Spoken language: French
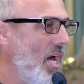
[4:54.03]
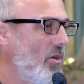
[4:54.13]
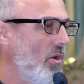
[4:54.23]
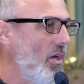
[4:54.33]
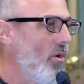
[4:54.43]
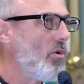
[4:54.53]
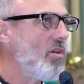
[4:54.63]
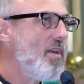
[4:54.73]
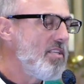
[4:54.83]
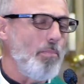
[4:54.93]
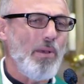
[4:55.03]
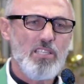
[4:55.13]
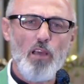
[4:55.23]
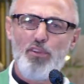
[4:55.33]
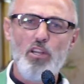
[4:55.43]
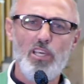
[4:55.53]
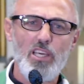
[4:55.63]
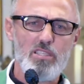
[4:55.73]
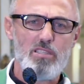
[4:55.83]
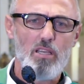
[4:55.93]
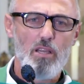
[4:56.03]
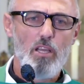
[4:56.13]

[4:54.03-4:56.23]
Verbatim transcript: accueillir l'autre. C'est pas ce qu'a fait le Christ.